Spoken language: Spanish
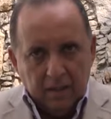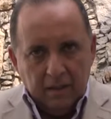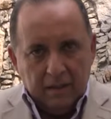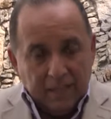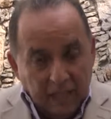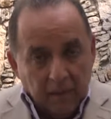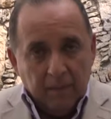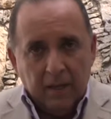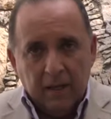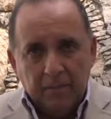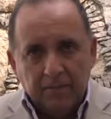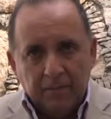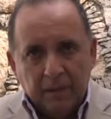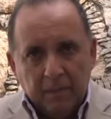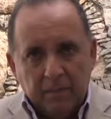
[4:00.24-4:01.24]

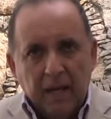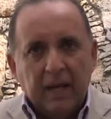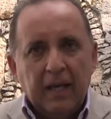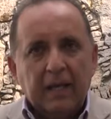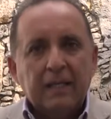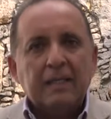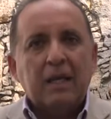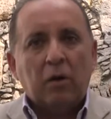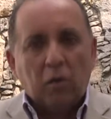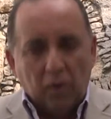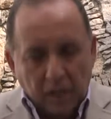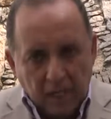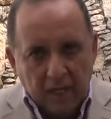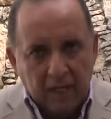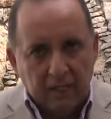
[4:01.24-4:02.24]
sirva para que se
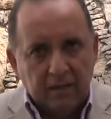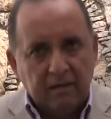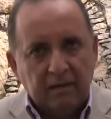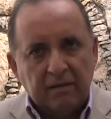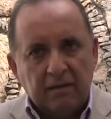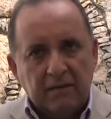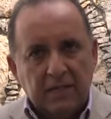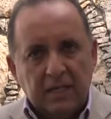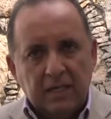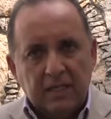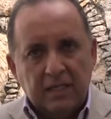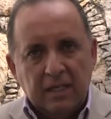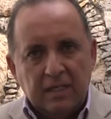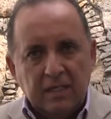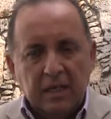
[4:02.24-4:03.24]
corrijan estas
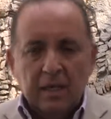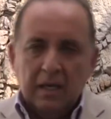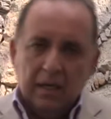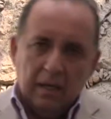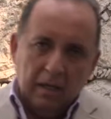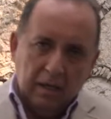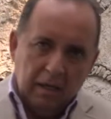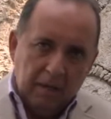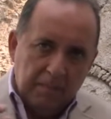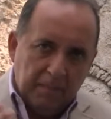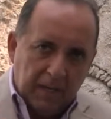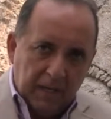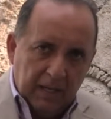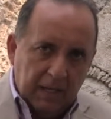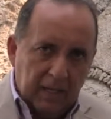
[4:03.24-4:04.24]
deficiencias y
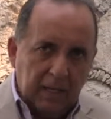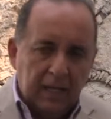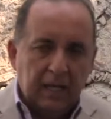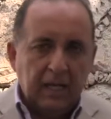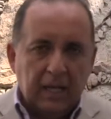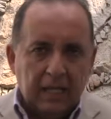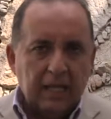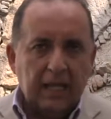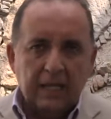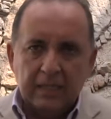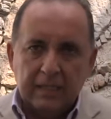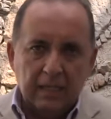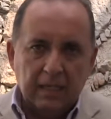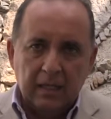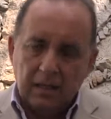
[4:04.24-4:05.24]
para que en
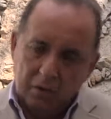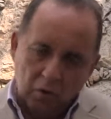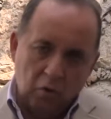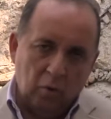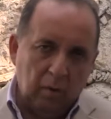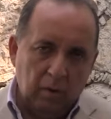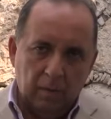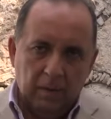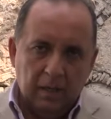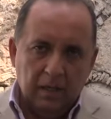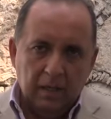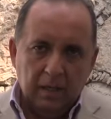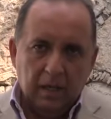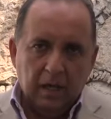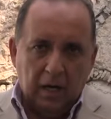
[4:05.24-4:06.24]
adelante no vuelvan
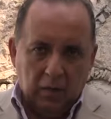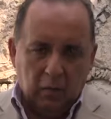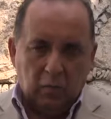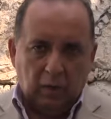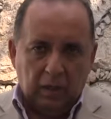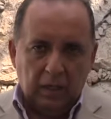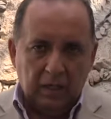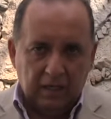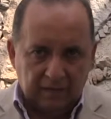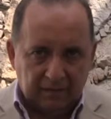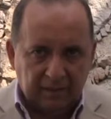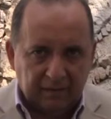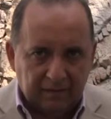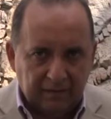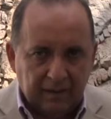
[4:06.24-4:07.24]
a ocurrir
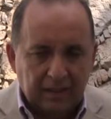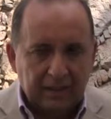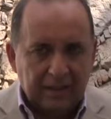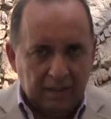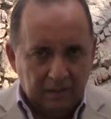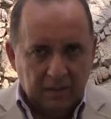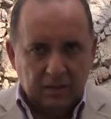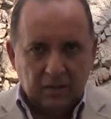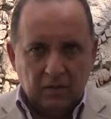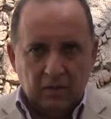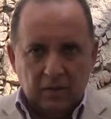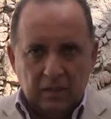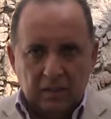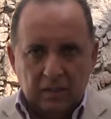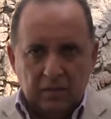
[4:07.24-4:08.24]
estas
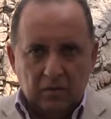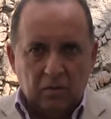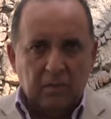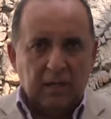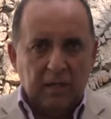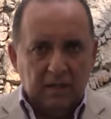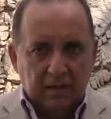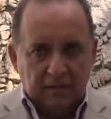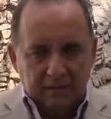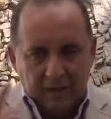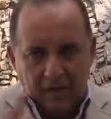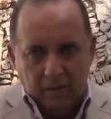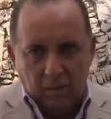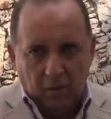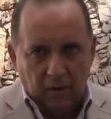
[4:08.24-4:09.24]
desviaciones que son verdaderas
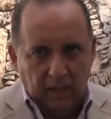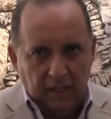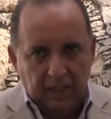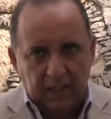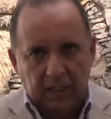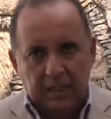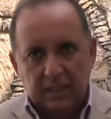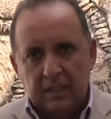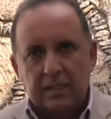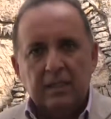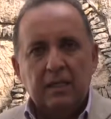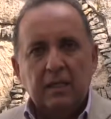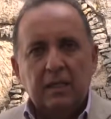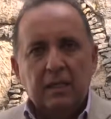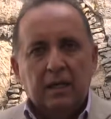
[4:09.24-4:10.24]
inmoralidades
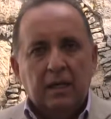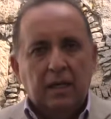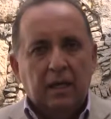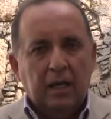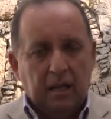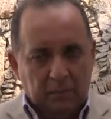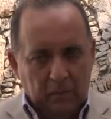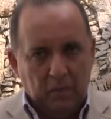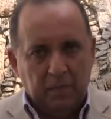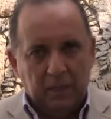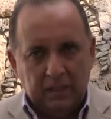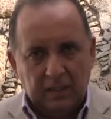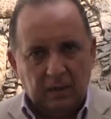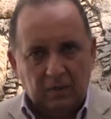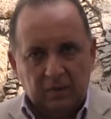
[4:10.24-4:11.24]
en la mayor
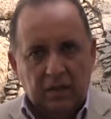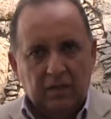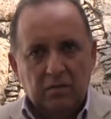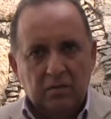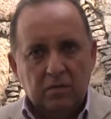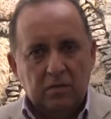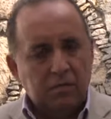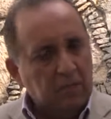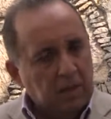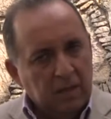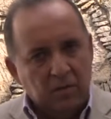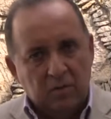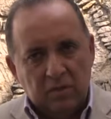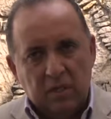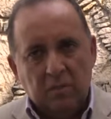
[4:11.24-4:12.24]
parte de los casos.
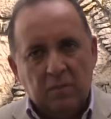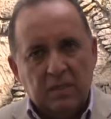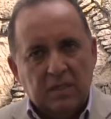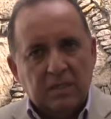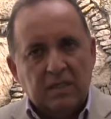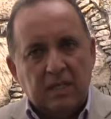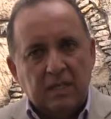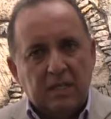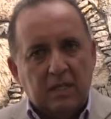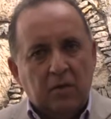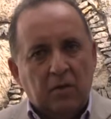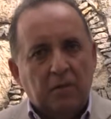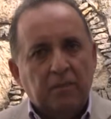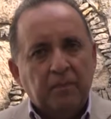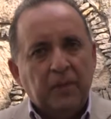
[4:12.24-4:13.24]
Veremos si pues esta
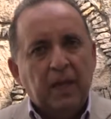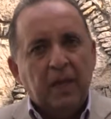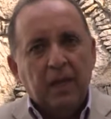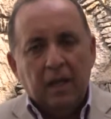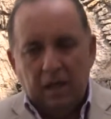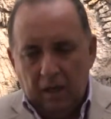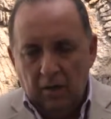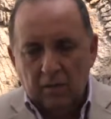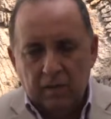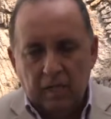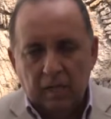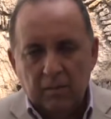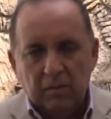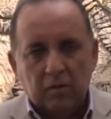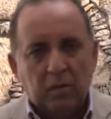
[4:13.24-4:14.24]
decisión y lo
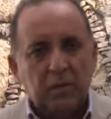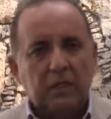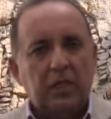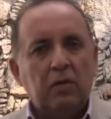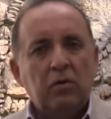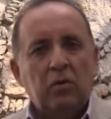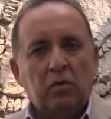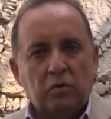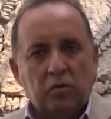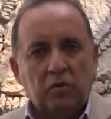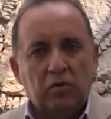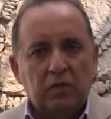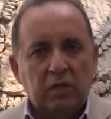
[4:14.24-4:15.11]
seguiremos comentando con todos